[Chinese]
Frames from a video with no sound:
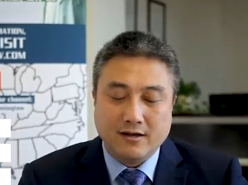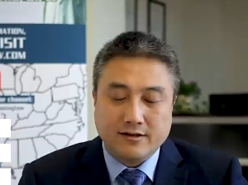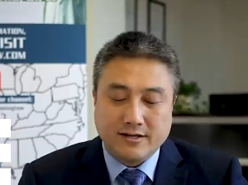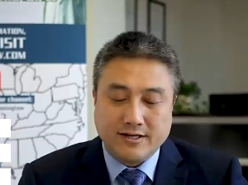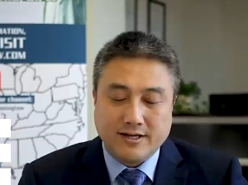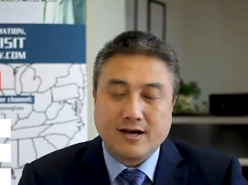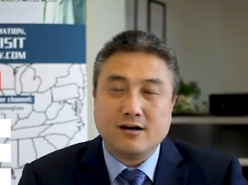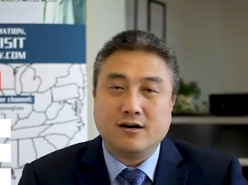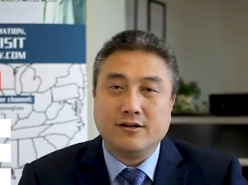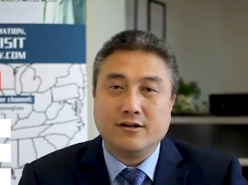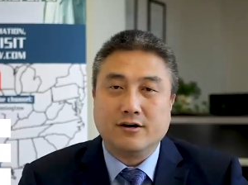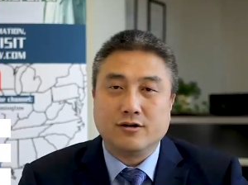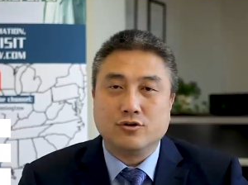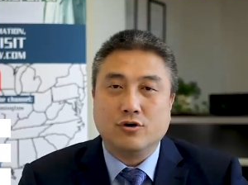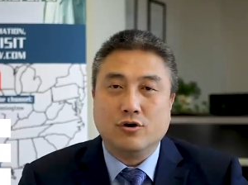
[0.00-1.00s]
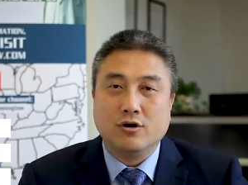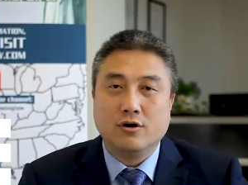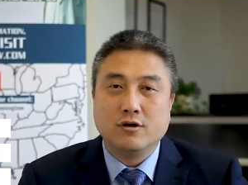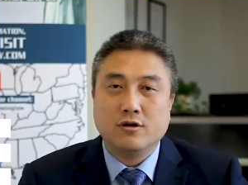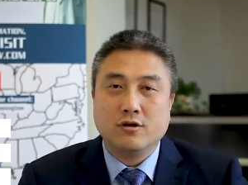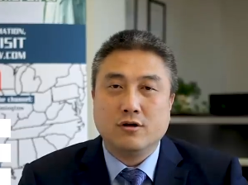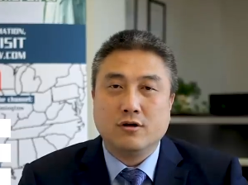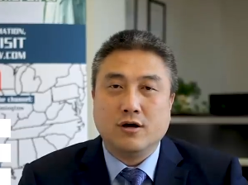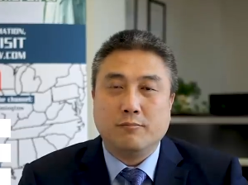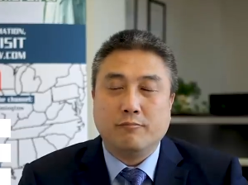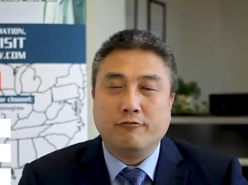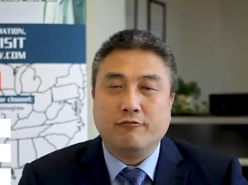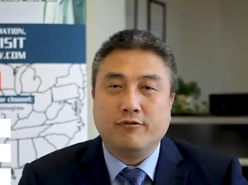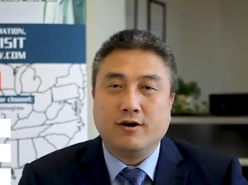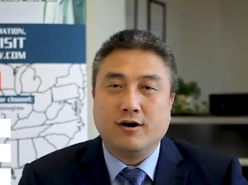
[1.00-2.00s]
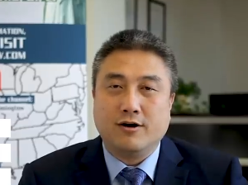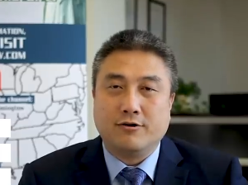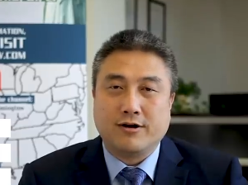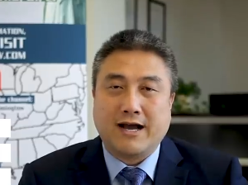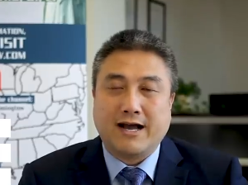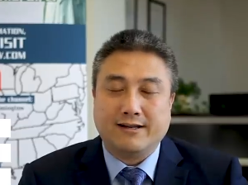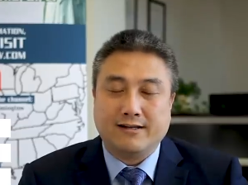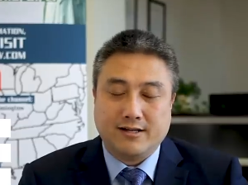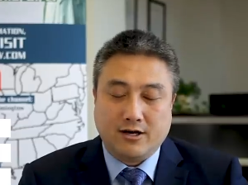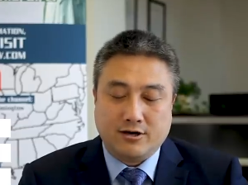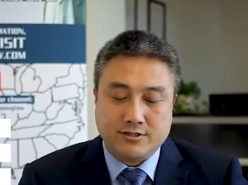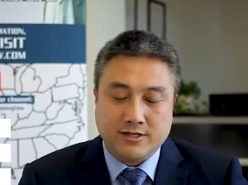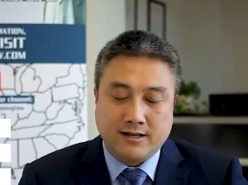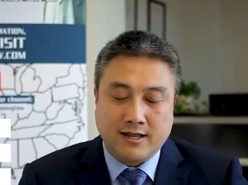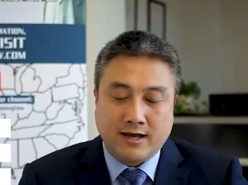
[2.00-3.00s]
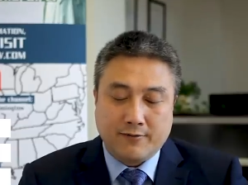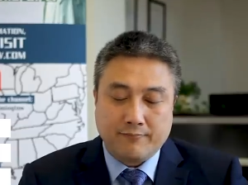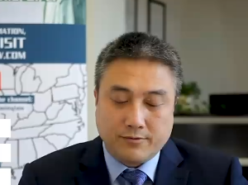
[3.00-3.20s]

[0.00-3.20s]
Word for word: 也可能就不符合绿卡的条件了。